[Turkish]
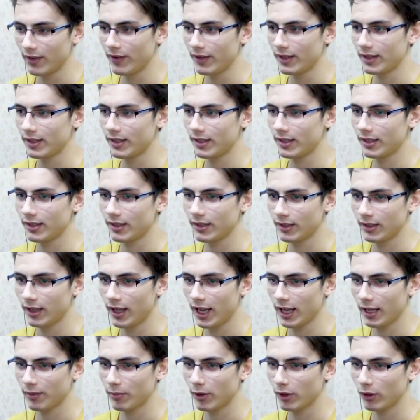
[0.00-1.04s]
evet.
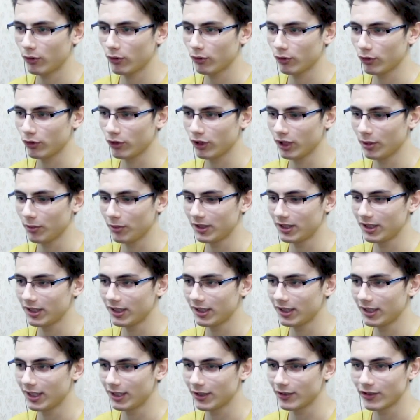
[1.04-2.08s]
Ekmek kuyruğu gibi
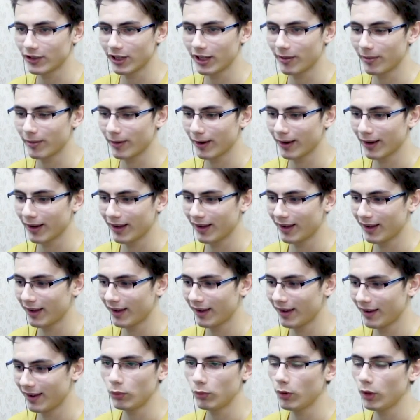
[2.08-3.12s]
dizildiler. Şuraya bak.
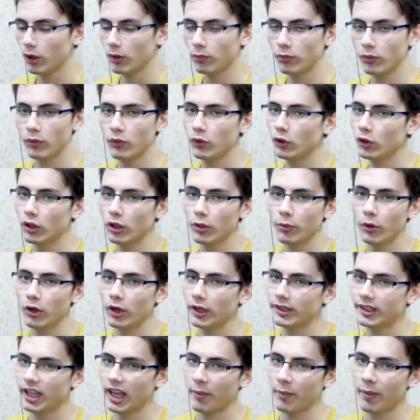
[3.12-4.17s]
Bu böyle bu videoda
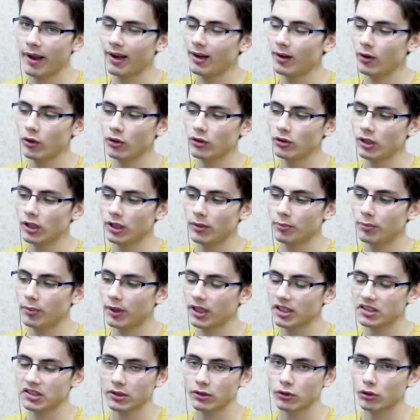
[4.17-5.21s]
böyle temelli oyunların
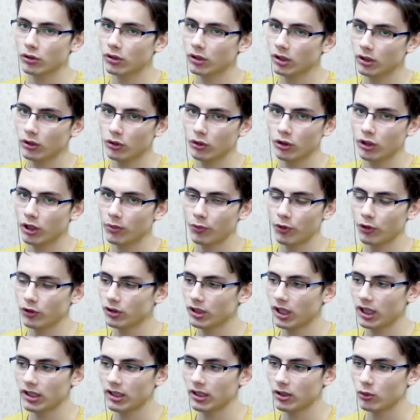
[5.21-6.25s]
başına sonuna kadar oynamıyor.
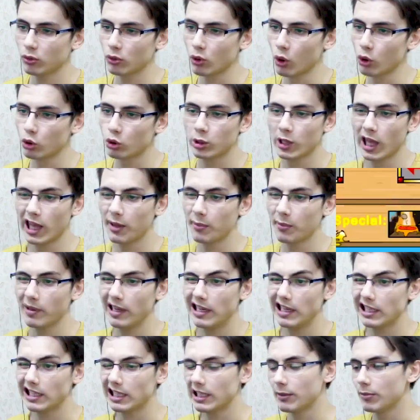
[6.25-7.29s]
Sadece
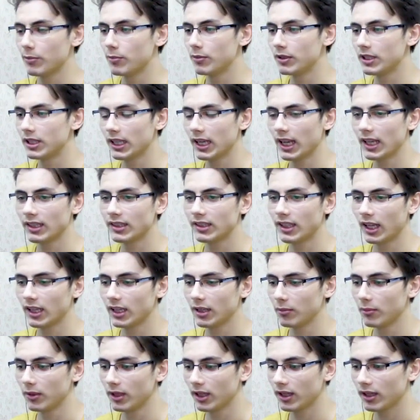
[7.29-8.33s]
göstermelik gibi bir şey yani
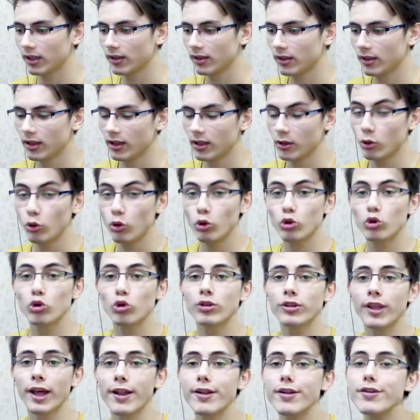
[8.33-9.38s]
tadımlık.
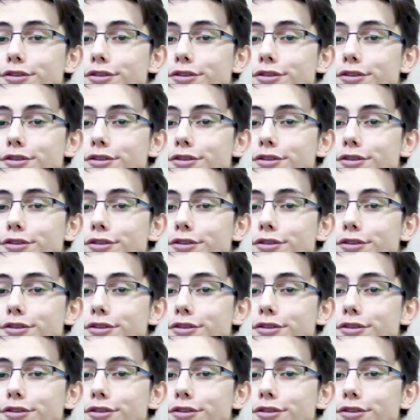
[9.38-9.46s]
Ucundan,